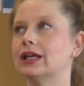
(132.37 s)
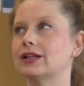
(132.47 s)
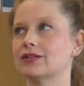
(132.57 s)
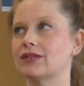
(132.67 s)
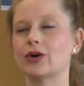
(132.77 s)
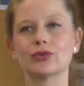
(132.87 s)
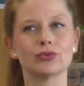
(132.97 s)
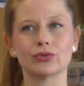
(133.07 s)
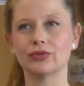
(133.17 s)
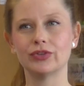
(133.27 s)
Das war auch
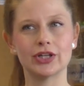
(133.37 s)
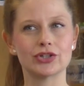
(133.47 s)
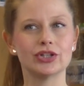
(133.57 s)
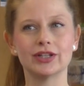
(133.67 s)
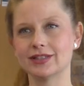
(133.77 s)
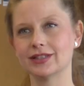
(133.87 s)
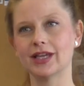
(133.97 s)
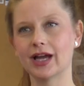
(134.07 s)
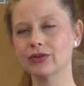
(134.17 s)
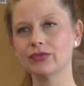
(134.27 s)
so ungefähr der Schnitt, als ich
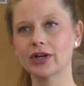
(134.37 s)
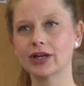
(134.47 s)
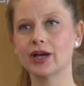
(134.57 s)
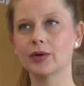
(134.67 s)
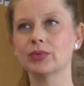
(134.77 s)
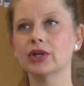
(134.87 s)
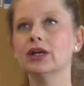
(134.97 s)
hier angefangen habe.